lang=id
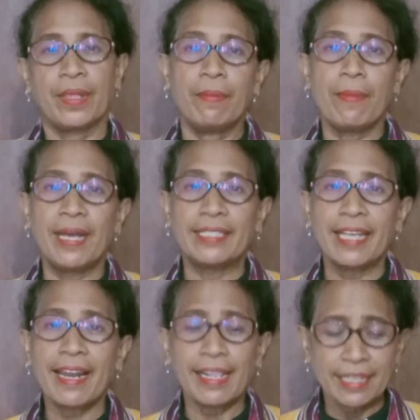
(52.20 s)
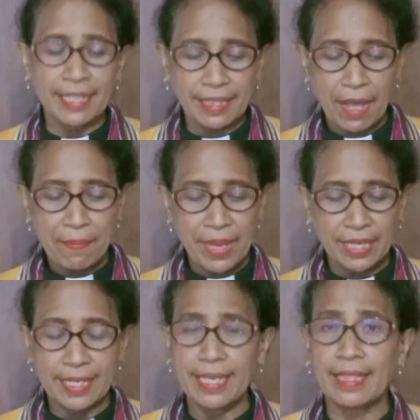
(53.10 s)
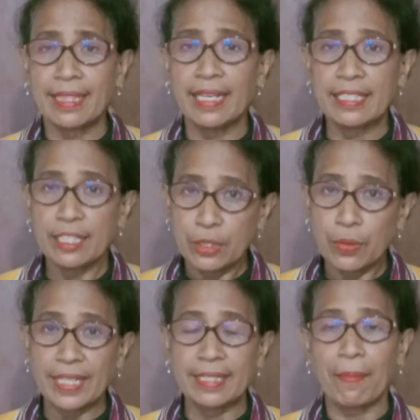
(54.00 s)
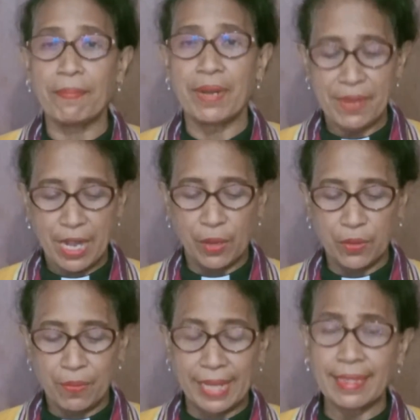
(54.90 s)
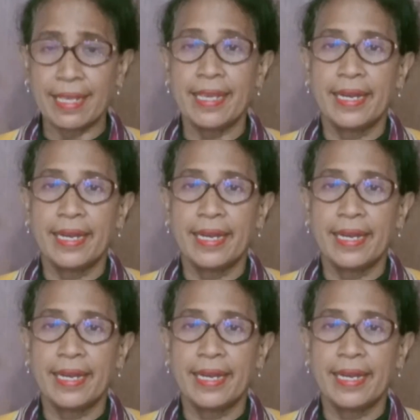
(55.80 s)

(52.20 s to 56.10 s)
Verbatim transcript: Pembacaan Alkitab bagi kita sesuai sabda bina umat